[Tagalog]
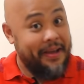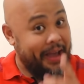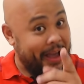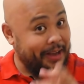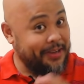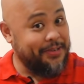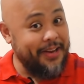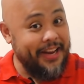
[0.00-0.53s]

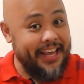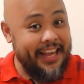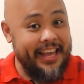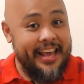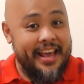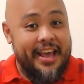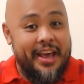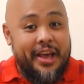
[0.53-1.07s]

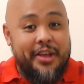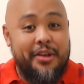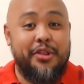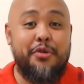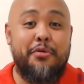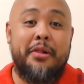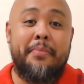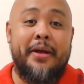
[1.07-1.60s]
Actually,
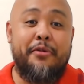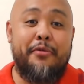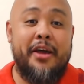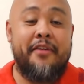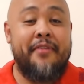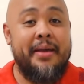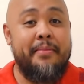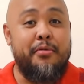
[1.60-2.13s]
yung dual band
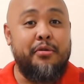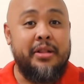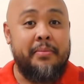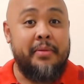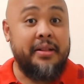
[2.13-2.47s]
wifi fi modem,